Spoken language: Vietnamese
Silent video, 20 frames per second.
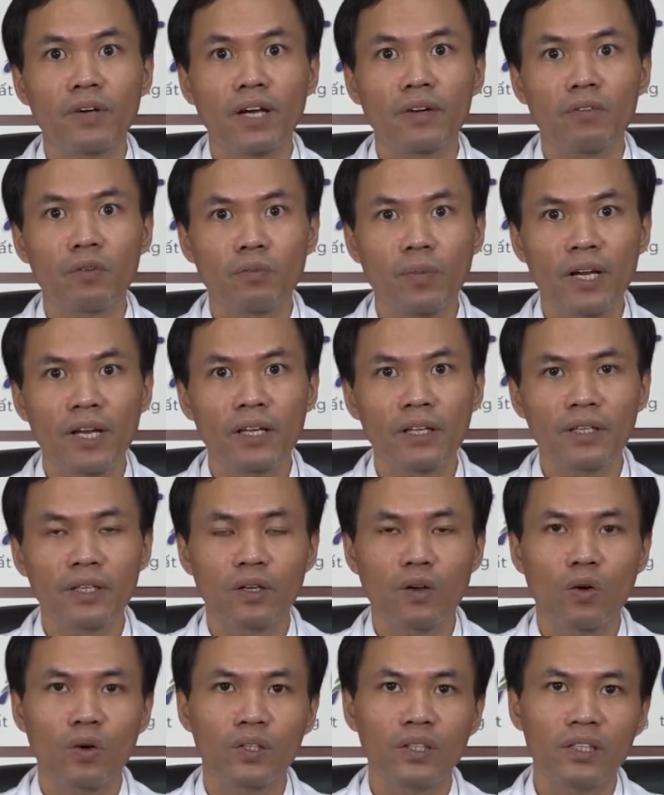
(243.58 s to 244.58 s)
gan virus B
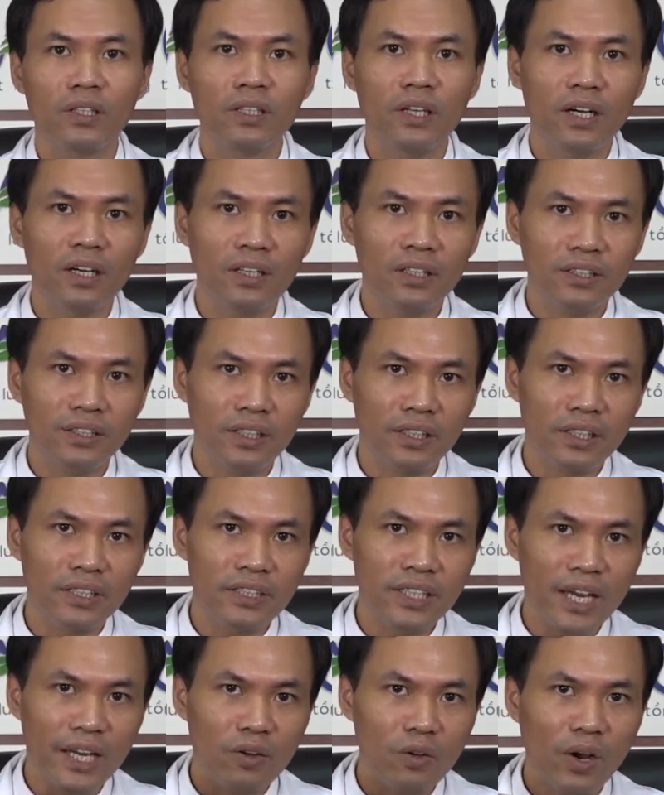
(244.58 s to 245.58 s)
thì có những ở những cái
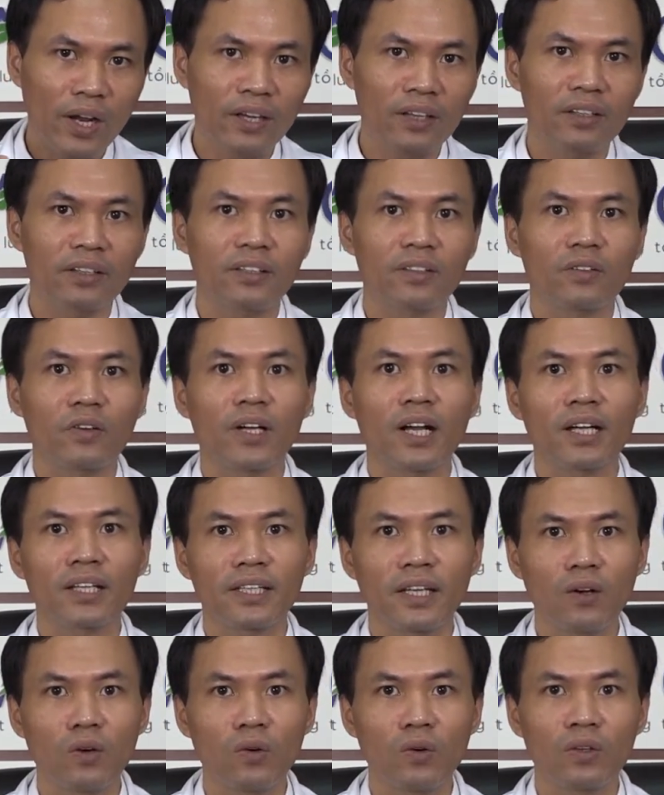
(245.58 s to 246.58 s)
giai đoạn nó khác
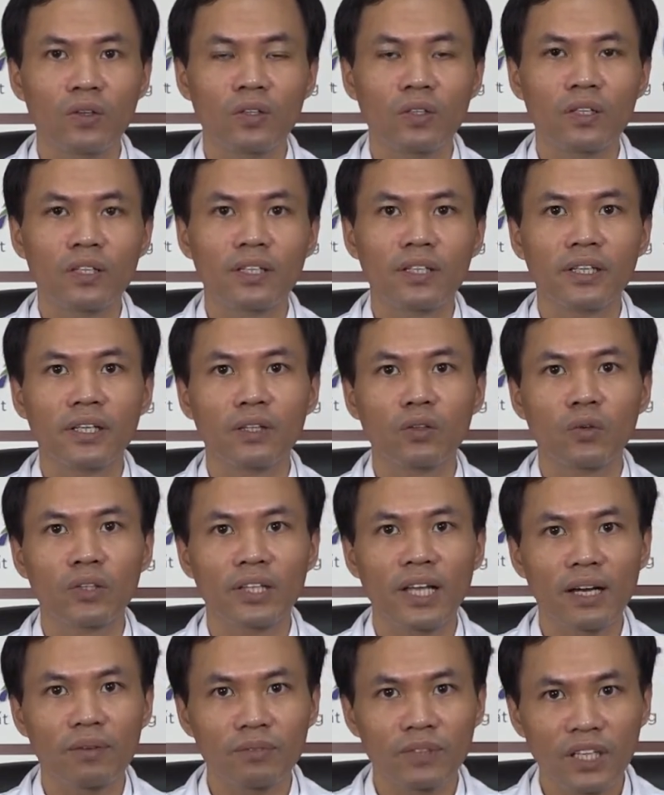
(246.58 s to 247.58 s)
nhau, nên tôi
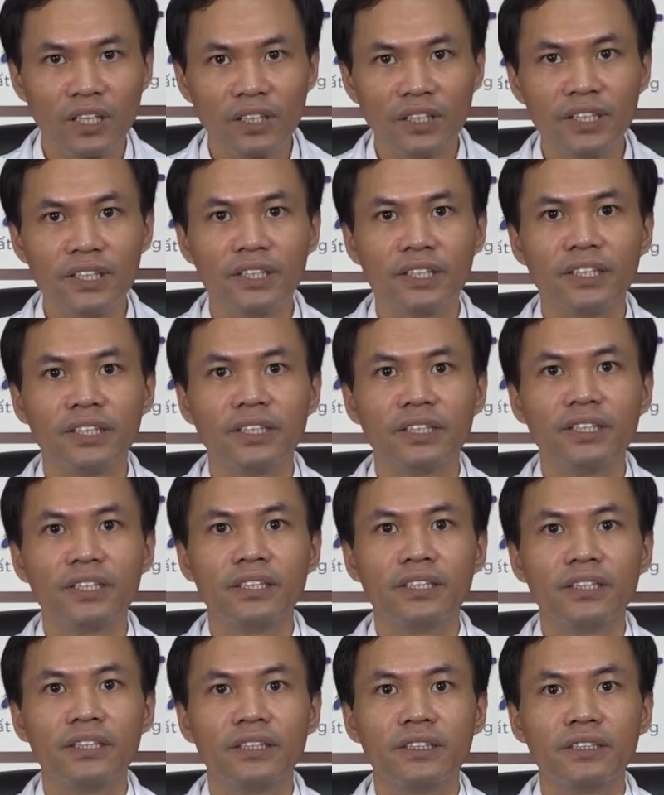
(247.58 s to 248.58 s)
tạm thời
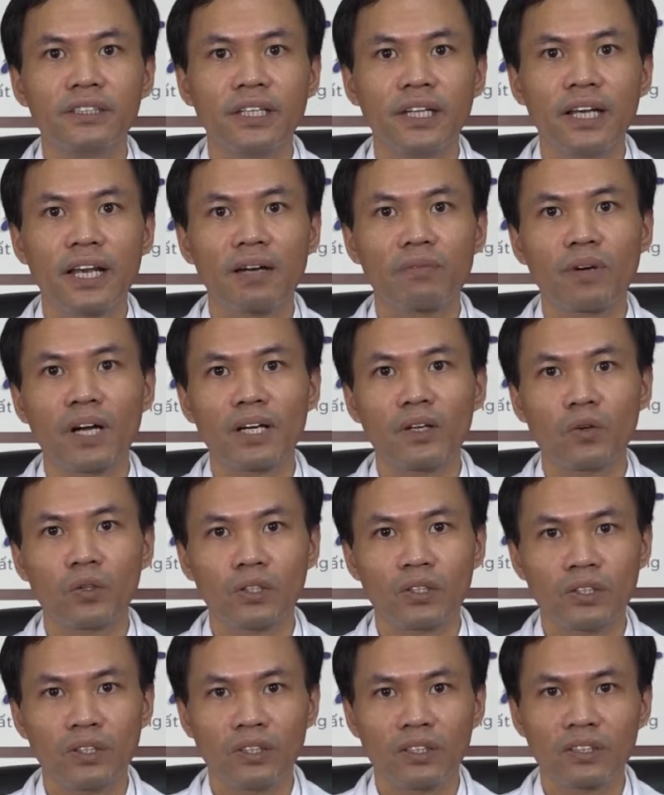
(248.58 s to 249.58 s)
chia làm hai
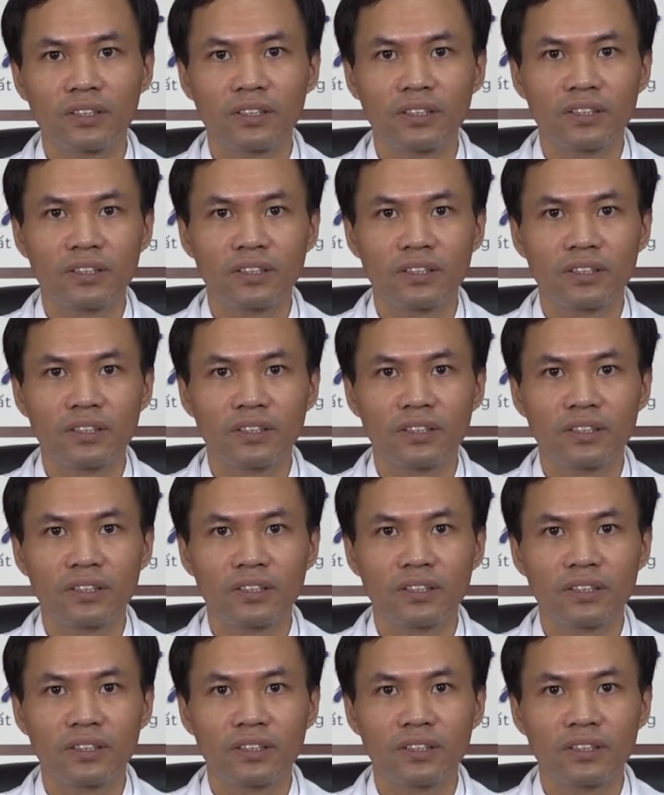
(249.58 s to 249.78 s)
đối tượng.